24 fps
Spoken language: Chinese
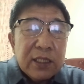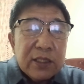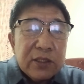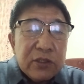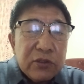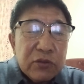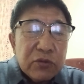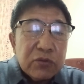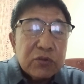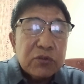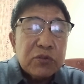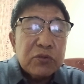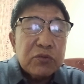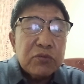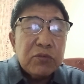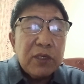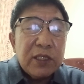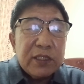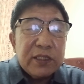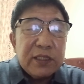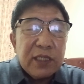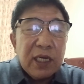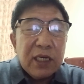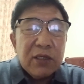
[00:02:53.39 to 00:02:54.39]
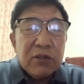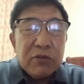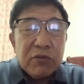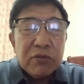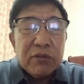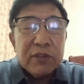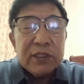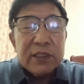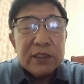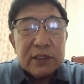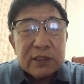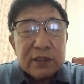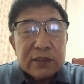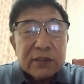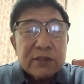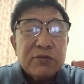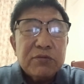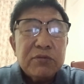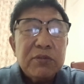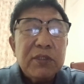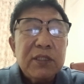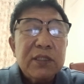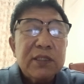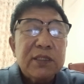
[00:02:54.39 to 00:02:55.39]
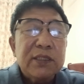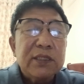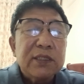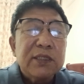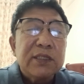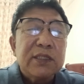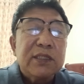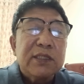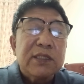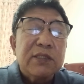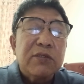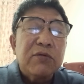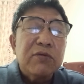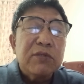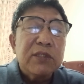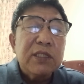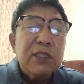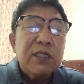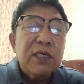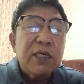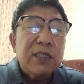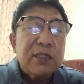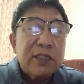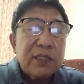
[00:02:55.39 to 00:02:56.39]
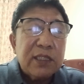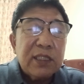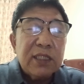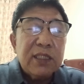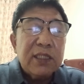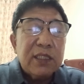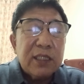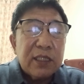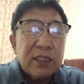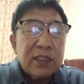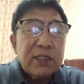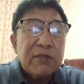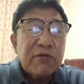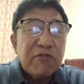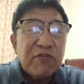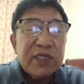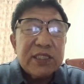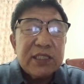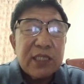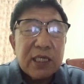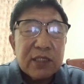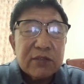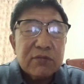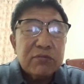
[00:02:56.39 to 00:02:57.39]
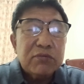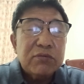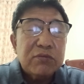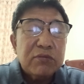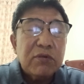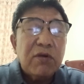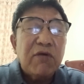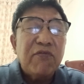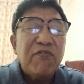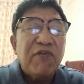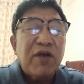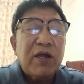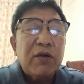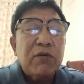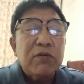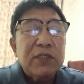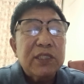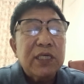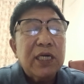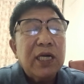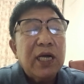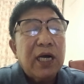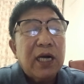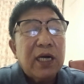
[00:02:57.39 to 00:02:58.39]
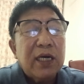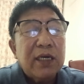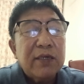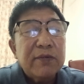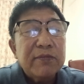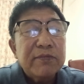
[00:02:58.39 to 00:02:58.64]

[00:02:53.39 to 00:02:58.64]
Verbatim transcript: 就说姜昆主要是指郭德呃这个反三俗主要反郭德纲